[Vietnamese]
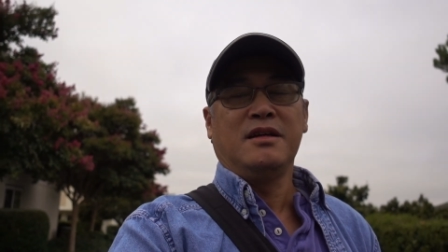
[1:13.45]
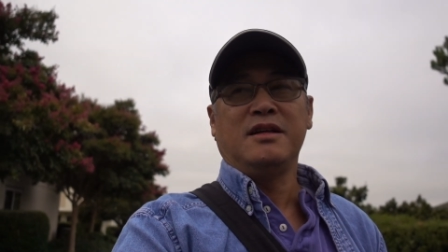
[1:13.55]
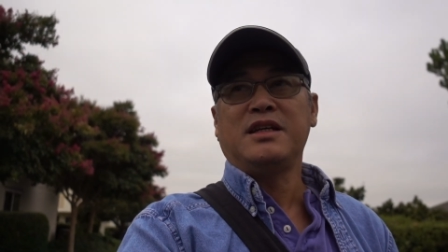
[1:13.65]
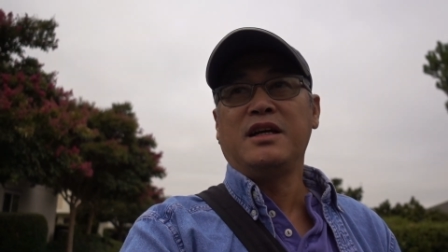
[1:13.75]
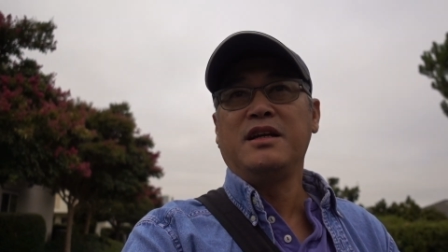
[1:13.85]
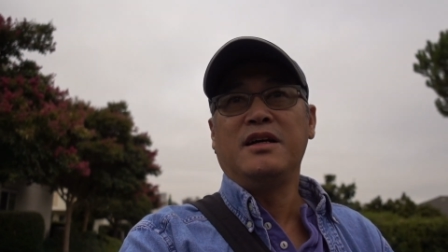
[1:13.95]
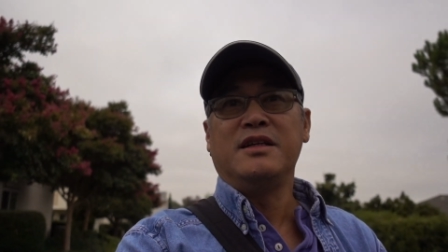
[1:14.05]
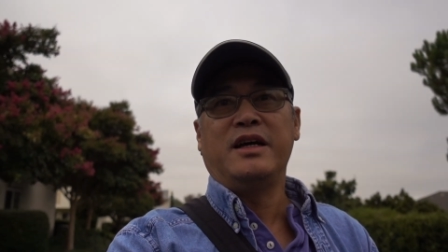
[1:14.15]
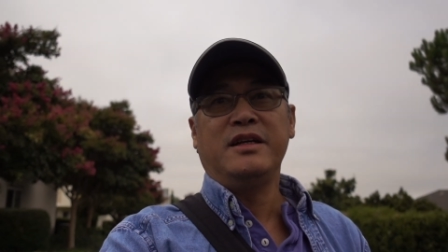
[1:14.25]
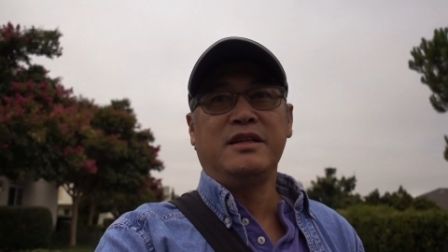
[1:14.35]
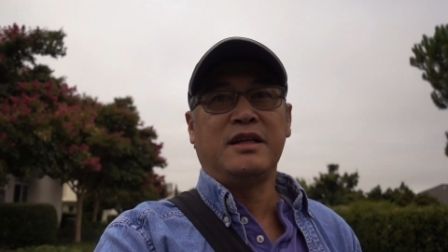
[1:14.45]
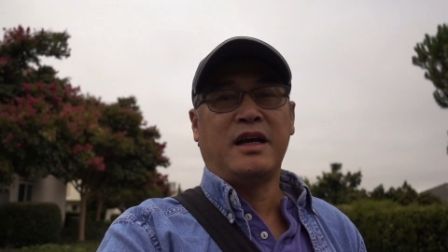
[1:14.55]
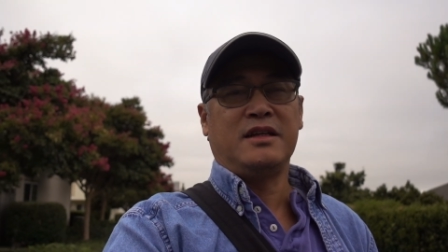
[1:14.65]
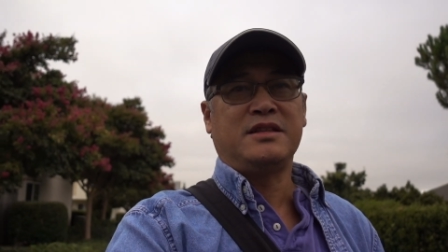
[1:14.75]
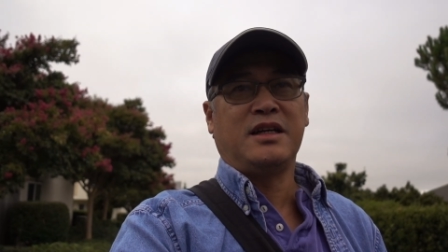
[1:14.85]
Nó sẽ dơ giấy
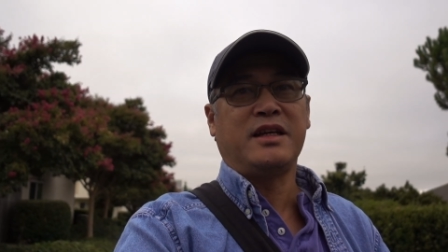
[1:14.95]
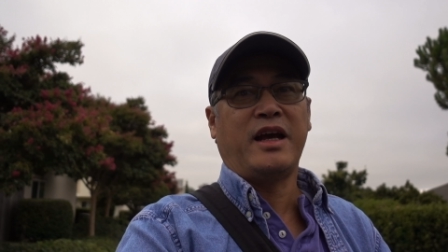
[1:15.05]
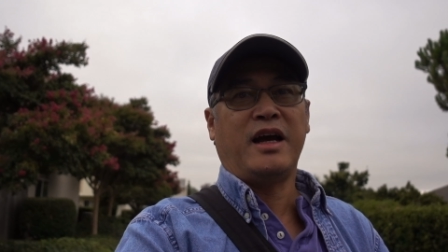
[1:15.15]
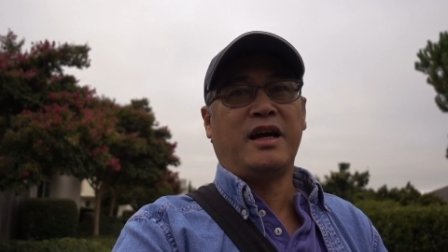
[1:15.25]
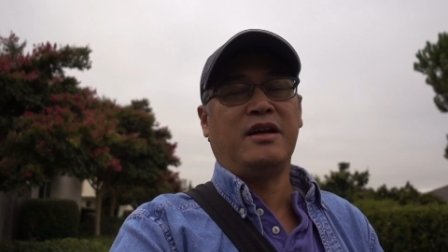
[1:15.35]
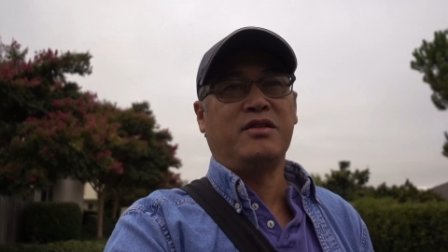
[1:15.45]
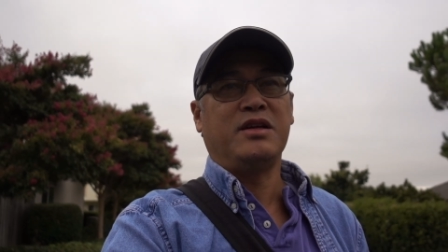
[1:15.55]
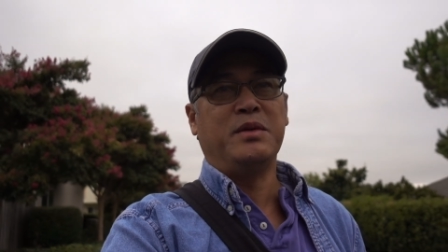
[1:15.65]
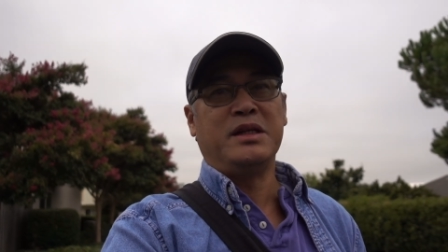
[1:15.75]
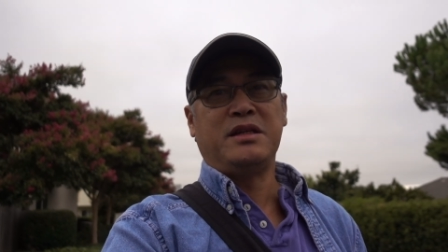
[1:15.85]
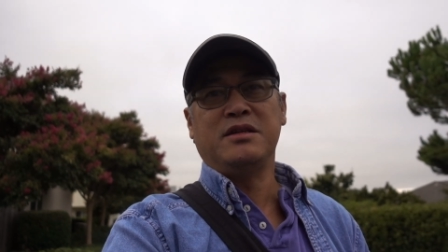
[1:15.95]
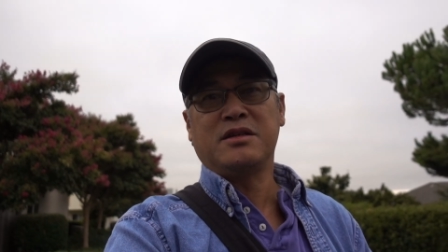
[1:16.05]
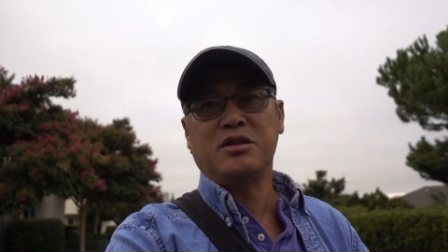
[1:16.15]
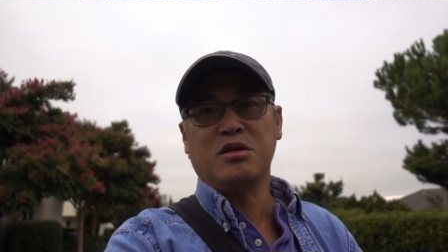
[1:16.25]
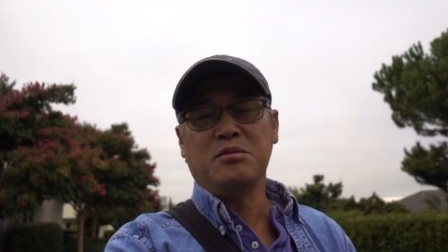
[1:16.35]
nhà, sân nhà đồ gì. Mình chưa
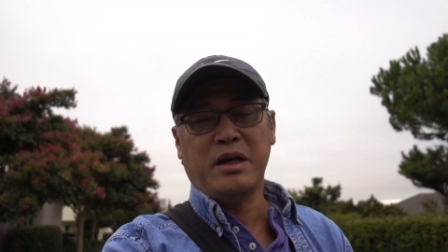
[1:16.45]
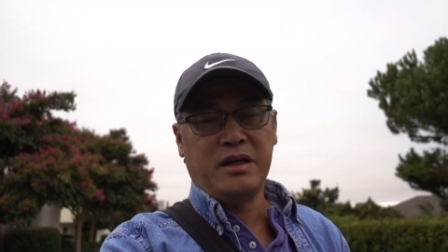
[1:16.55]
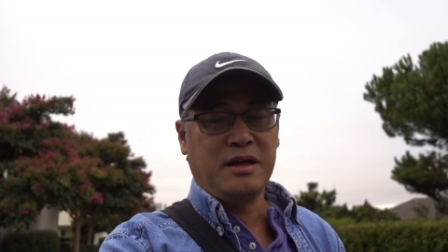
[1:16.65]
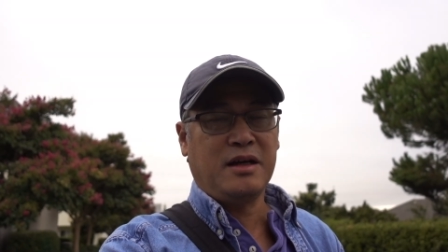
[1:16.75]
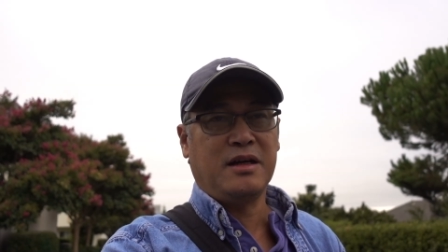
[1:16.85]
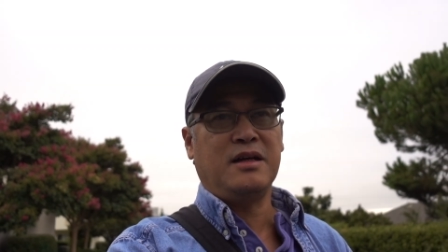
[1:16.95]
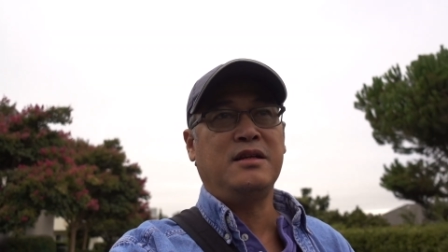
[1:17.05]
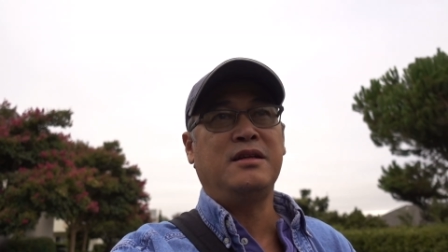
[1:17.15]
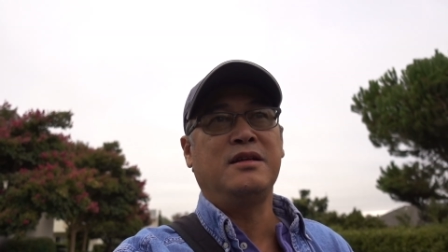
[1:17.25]
có chuẩn bị à,